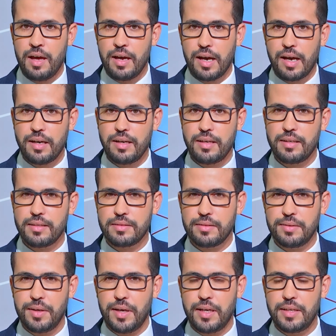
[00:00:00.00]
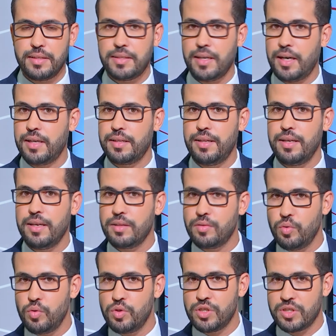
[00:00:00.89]
أعلنت الاتحادية
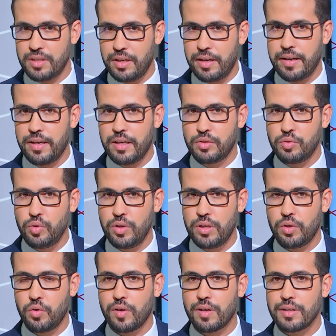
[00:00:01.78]
الجزائرية لكرة